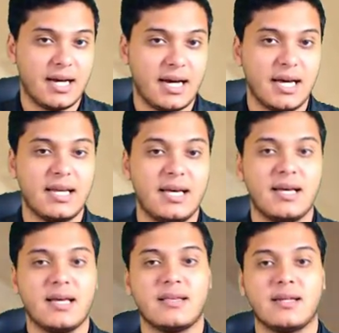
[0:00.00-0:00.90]
على
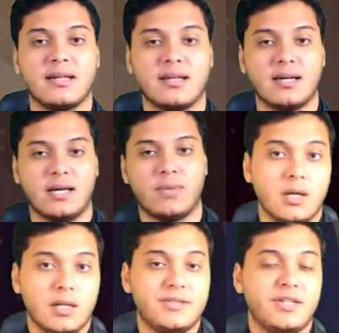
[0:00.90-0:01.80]
هذا الخبر
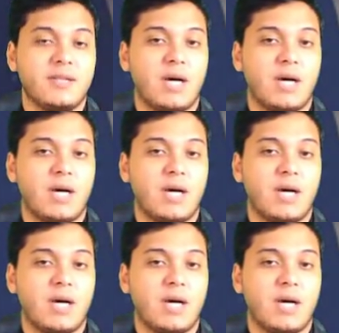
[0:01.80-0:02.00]
انتقل مع